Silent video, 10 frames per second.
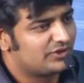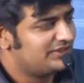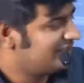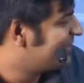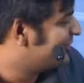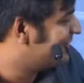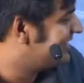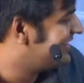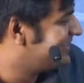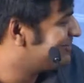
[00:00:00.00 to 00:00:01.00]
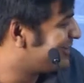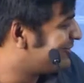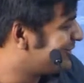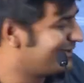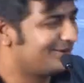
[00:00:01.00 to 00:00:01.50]
சொன்னோடனே
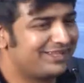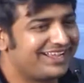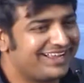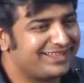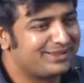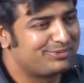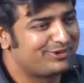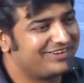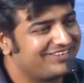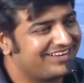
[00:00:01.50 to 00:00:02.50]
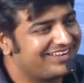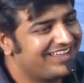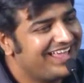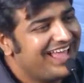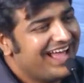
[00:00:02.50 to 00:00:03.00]
பாவம் அப்படியே அப்படி கலங்கி போய் அவருக்கு
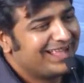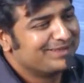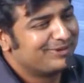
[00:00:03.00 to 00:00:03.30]
அந்த